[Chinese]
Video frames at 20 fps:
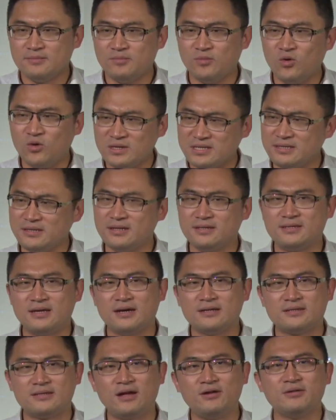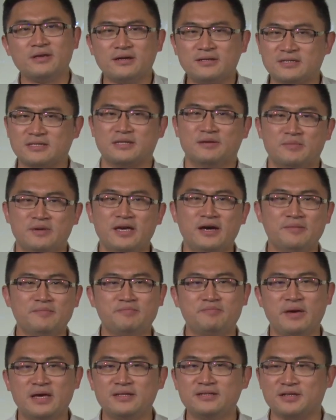摩西的杖到底要怎么样
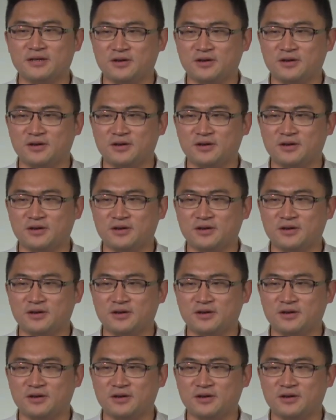变